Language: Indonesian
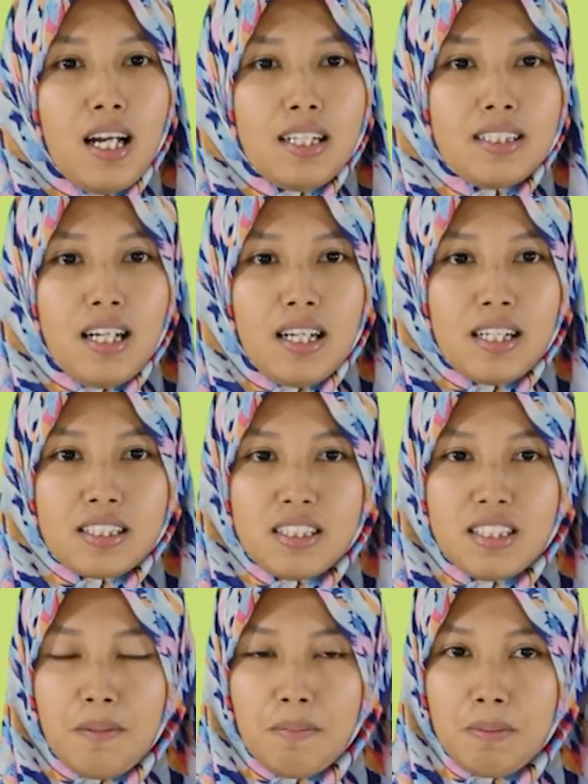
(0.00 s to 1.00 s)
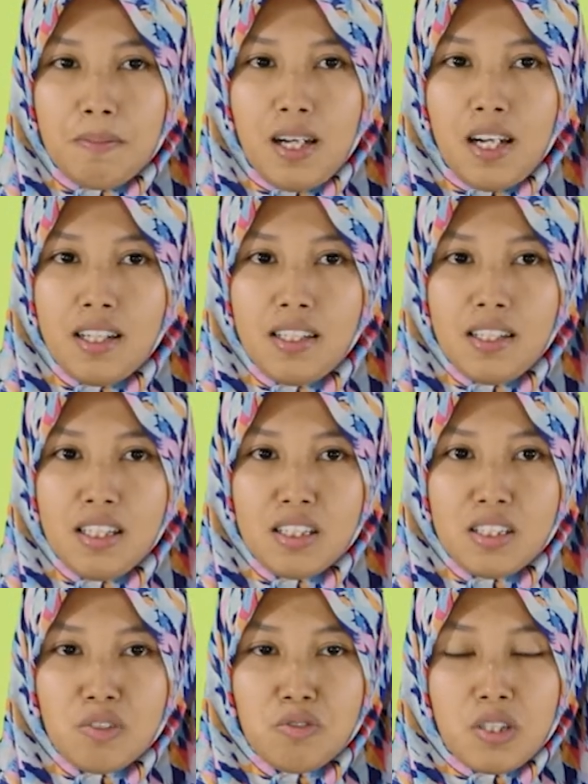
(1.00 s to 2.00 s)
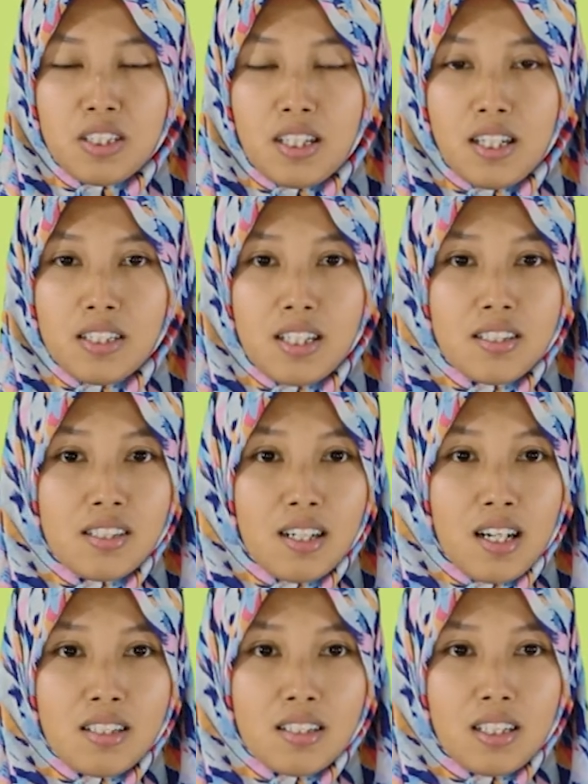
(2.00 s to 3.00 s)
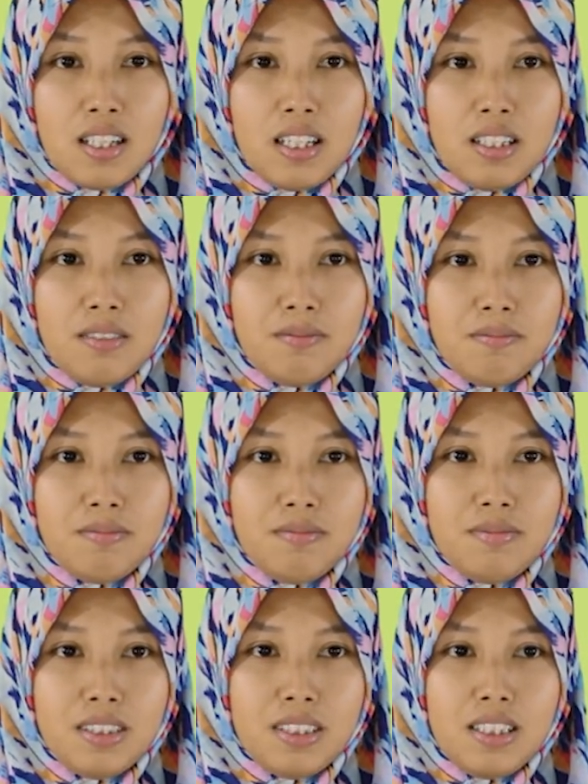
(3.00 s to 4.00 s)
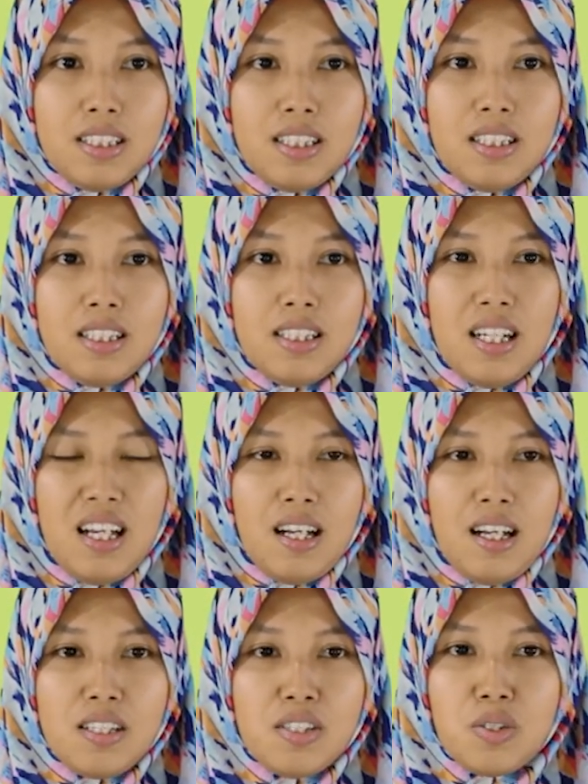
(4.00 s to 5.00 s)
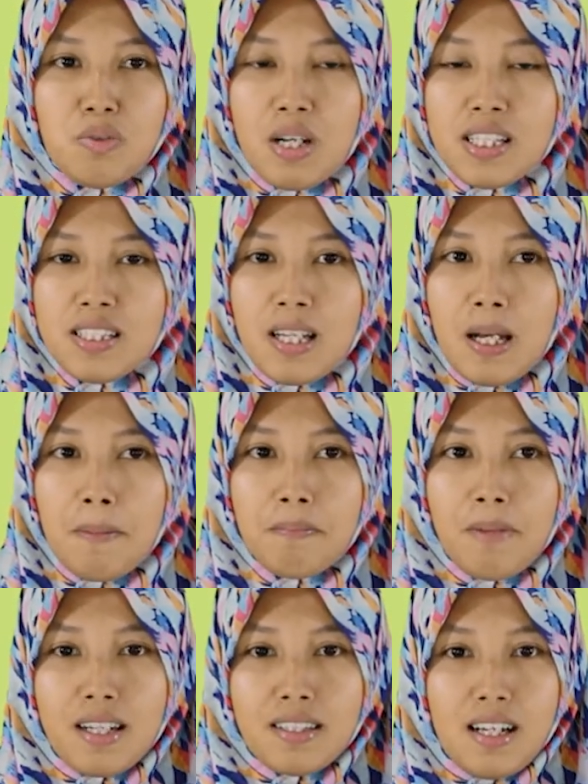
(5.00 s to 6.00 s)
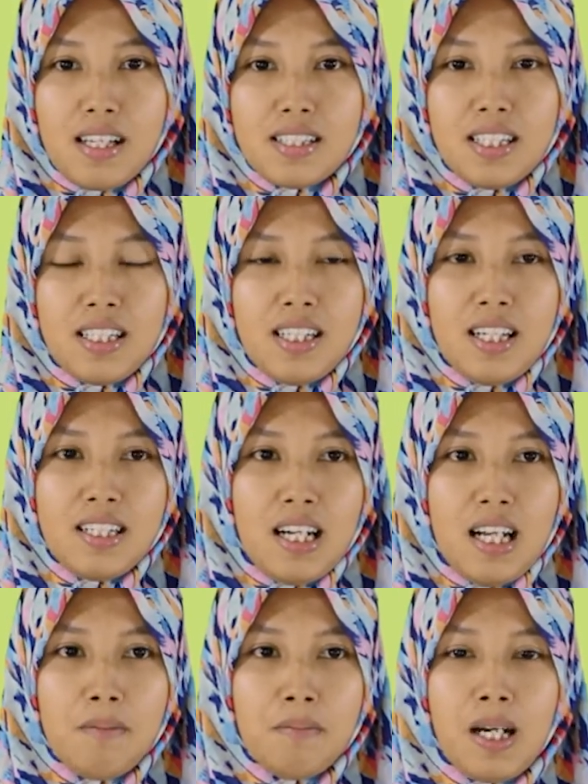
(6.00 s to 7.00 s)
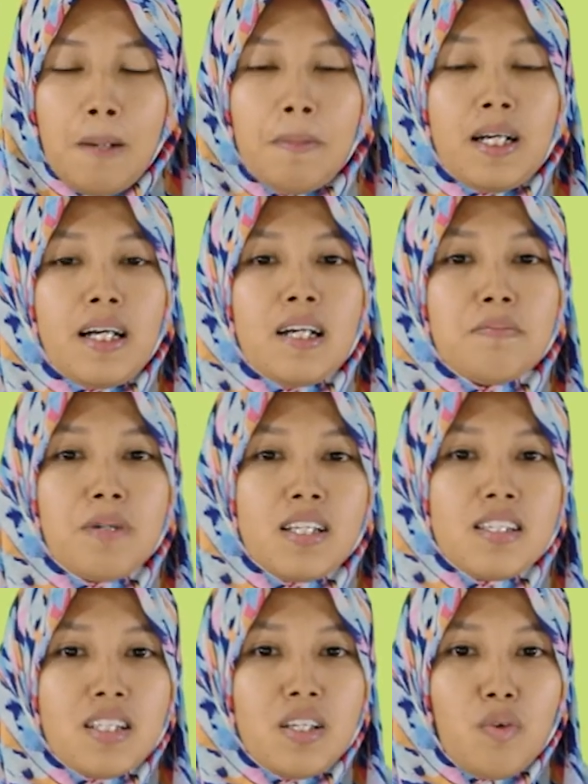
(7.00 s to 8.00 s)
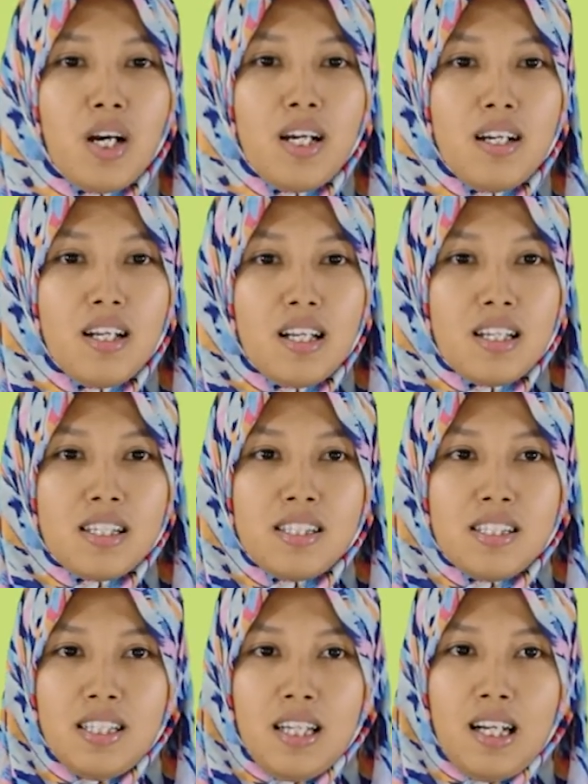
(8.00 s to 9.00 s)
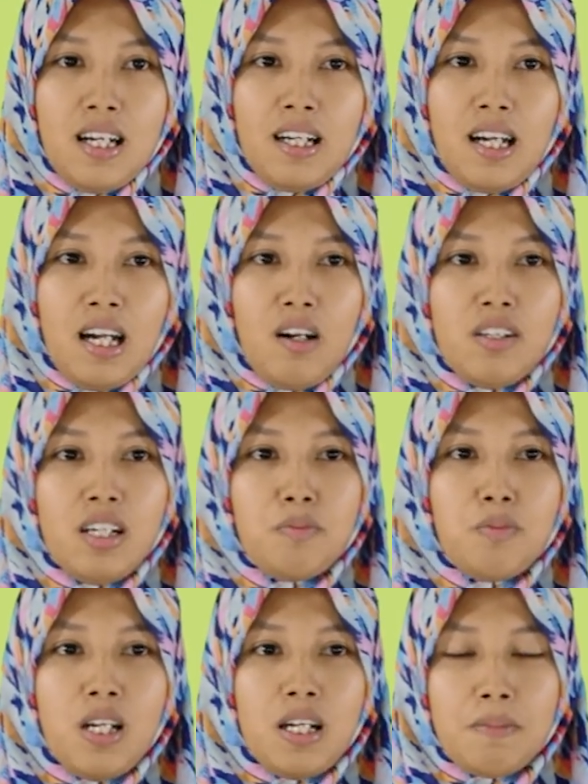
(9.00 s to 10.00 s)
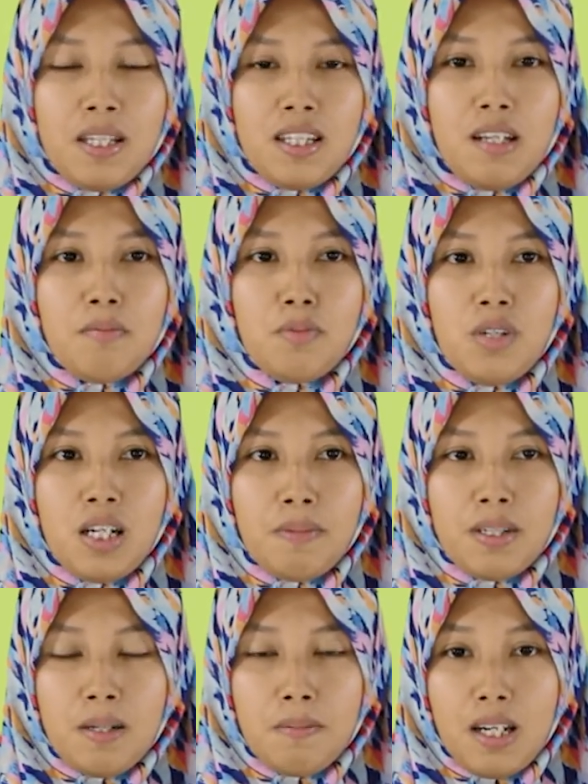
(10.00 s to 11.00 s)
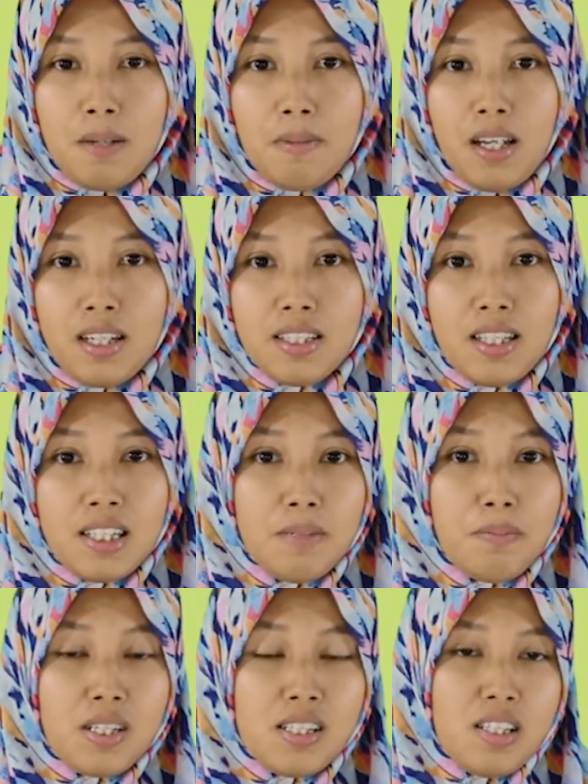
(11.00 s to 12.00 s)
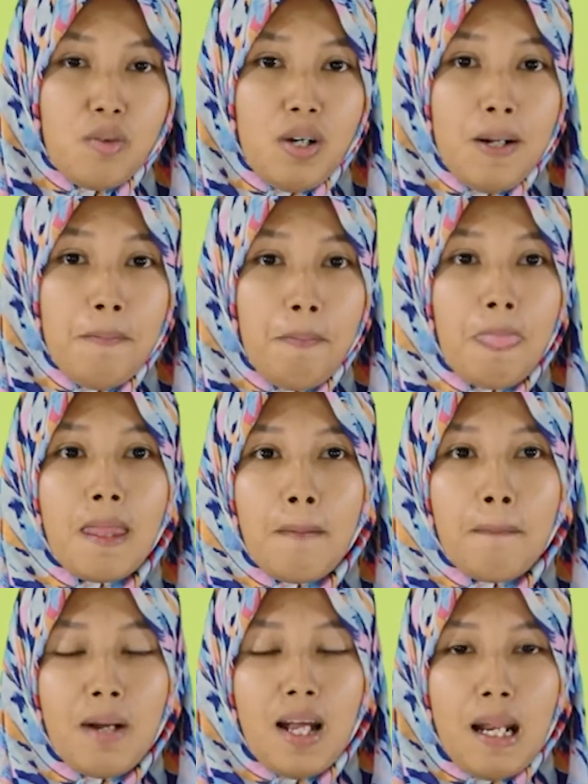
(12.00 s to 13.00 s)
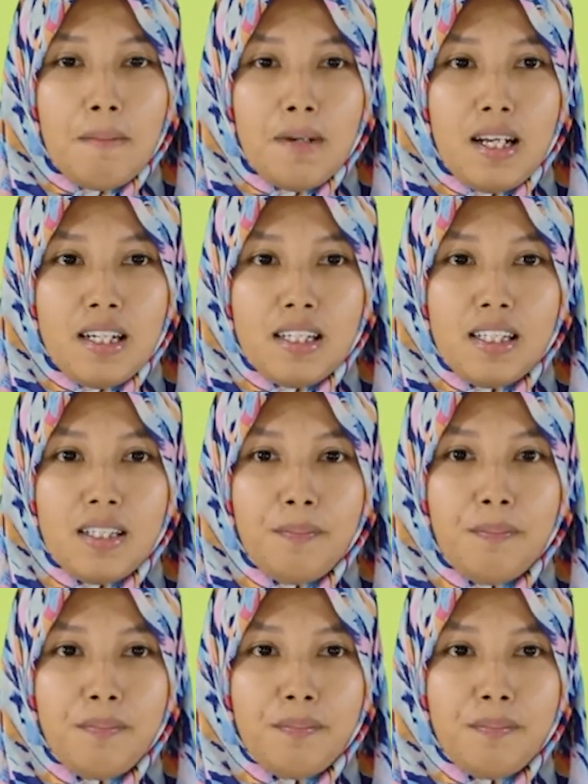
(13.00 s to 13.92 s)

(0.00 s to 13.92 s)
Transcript: ada anak sedang bermain, suasananya cerah sekali. Nah, cuaca panas ini adalah menggambarkan peristiwa siang. Kalau yang bulan mata, bulan pada malam hari tadi peristiwa malam hari.